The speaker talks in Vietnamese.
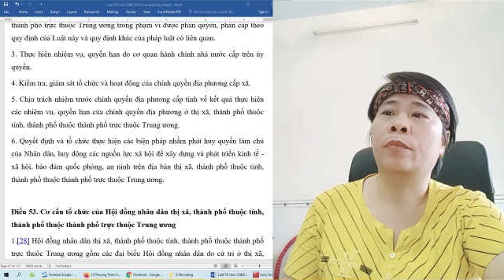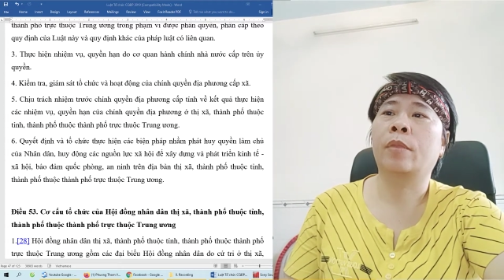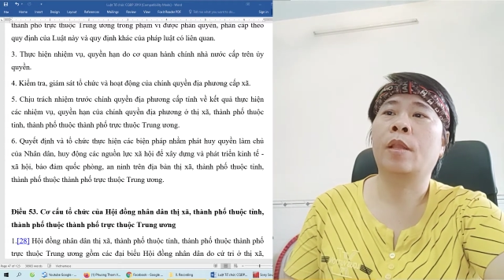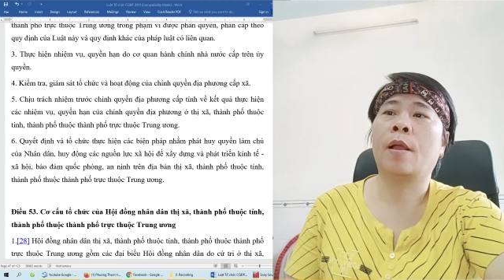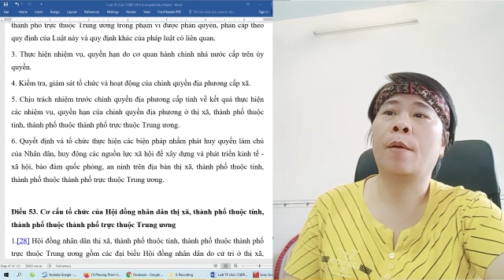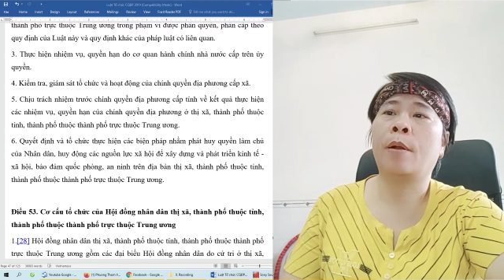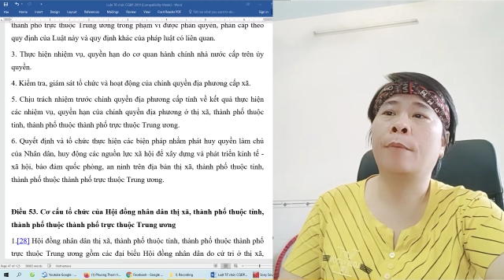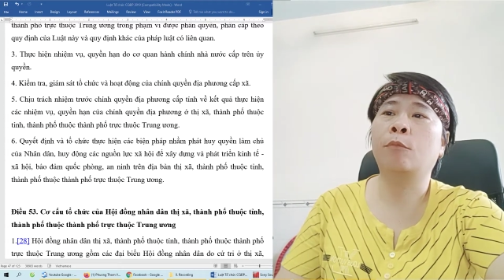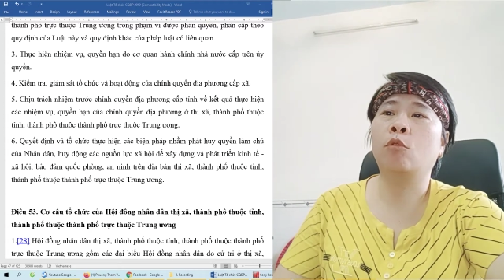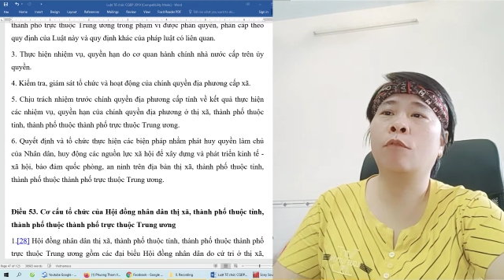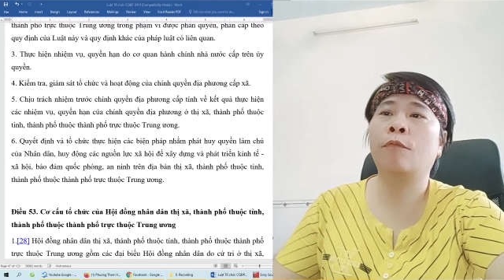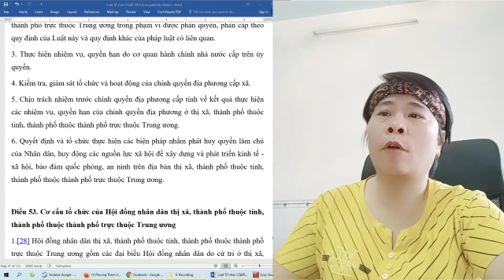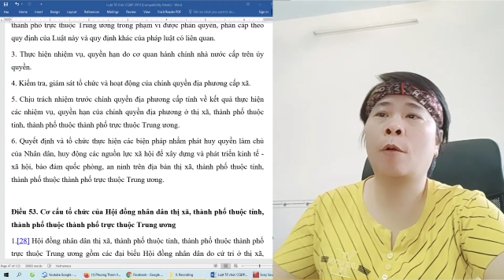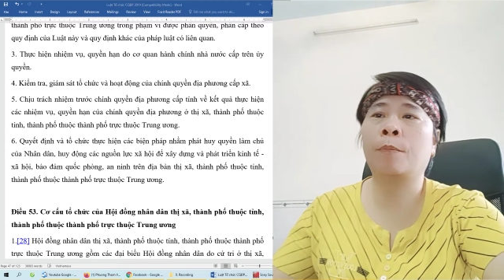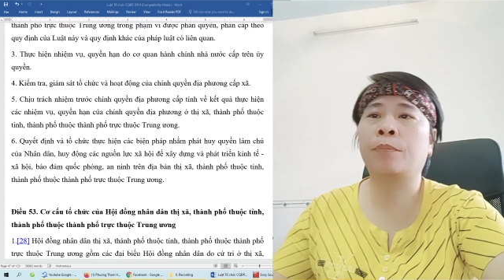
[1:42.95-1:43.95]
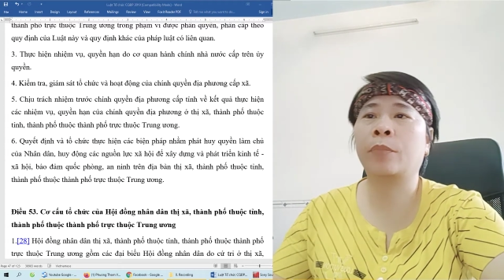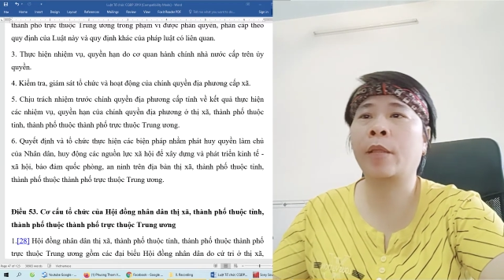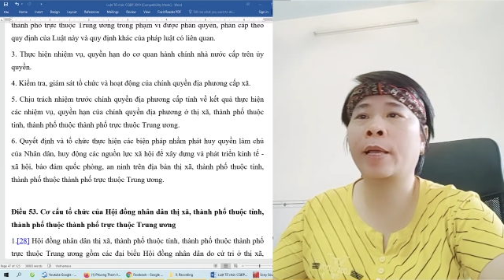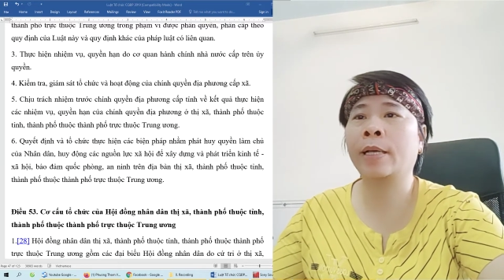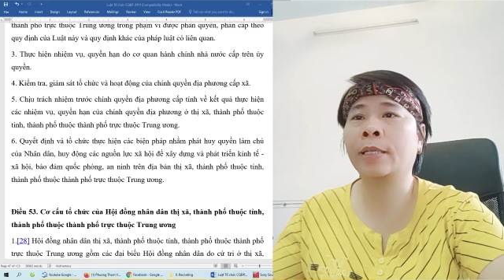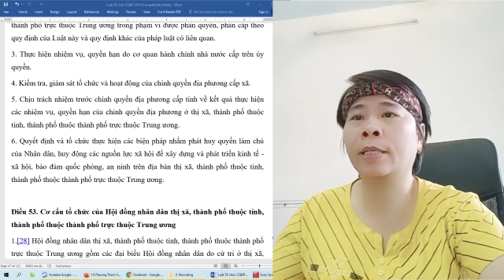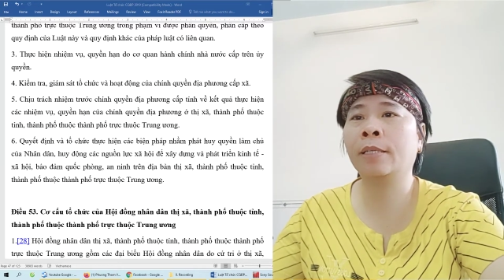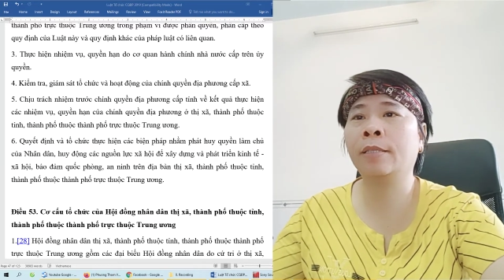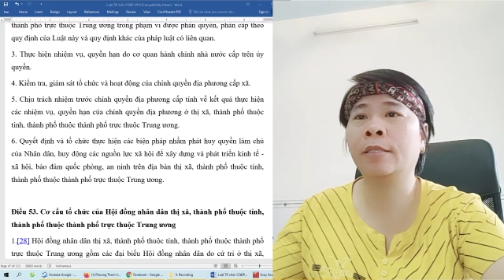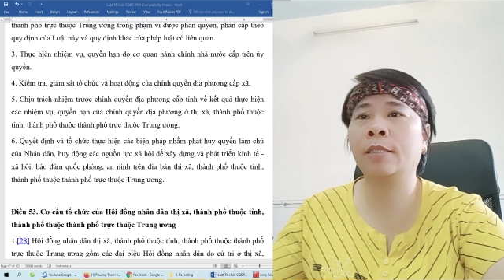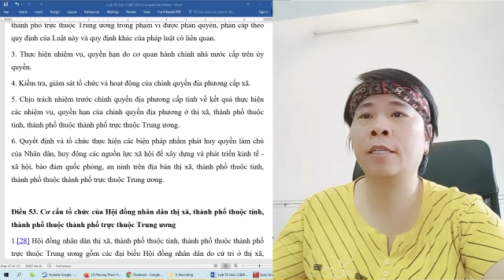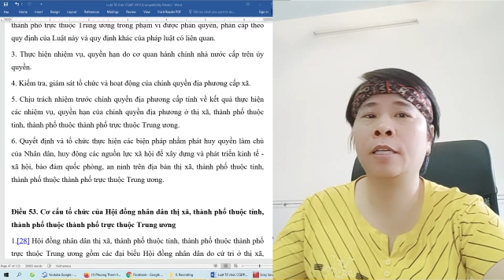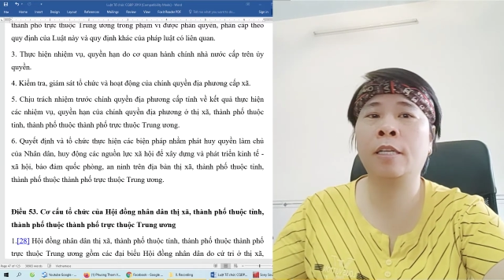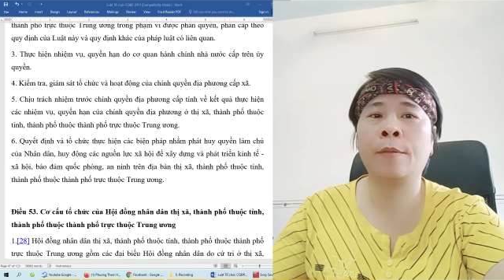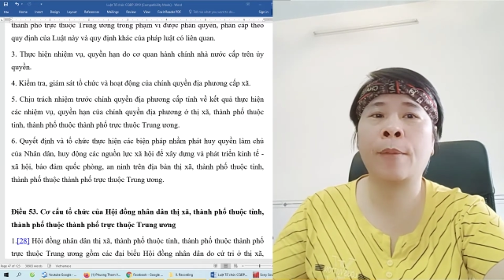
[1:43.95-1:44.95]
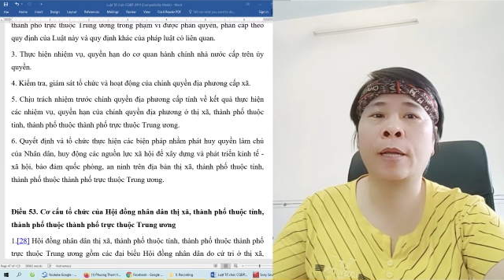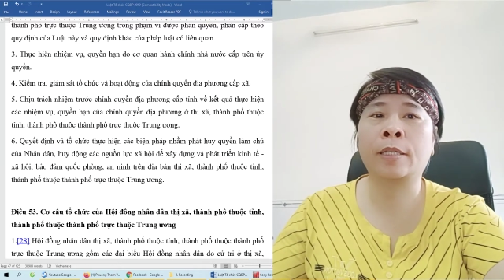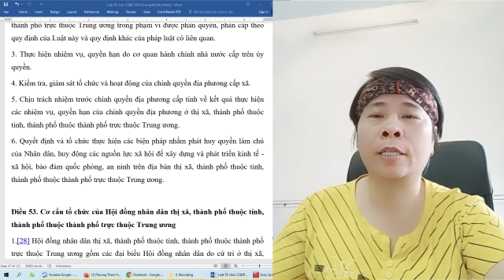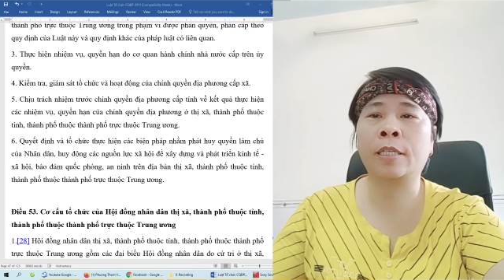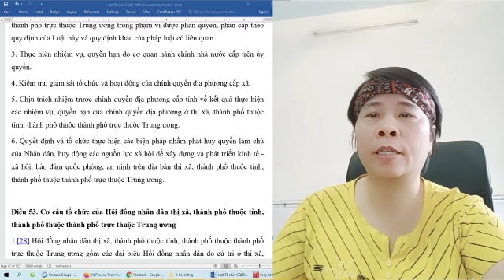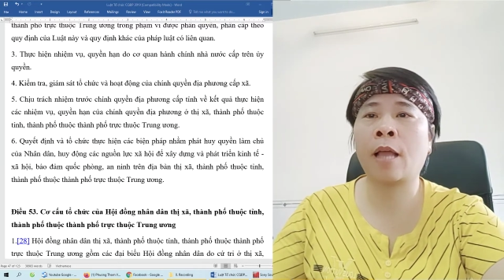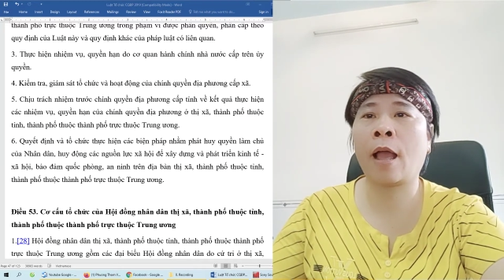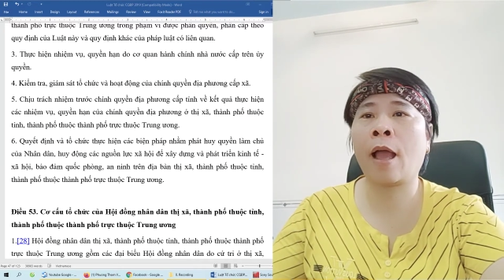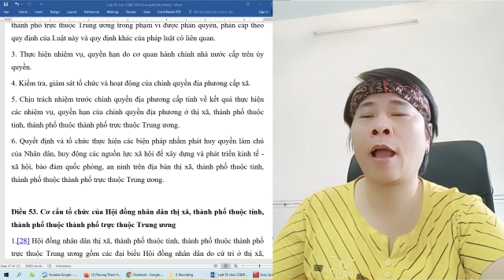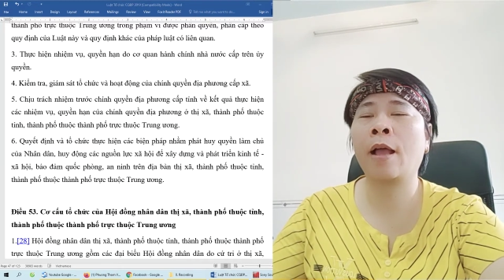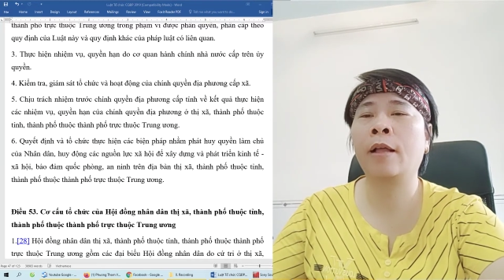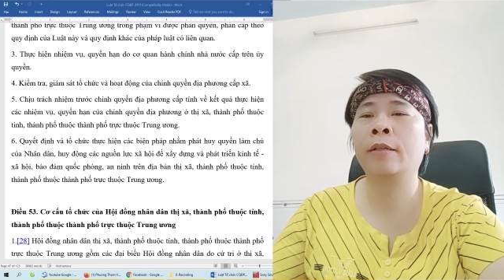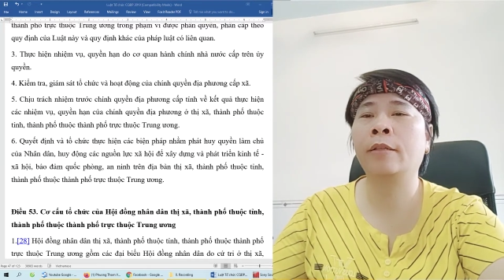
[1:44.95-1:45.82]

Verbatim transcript: bảo đảm quốc phòng, an ninh trên địa bàn thị xã,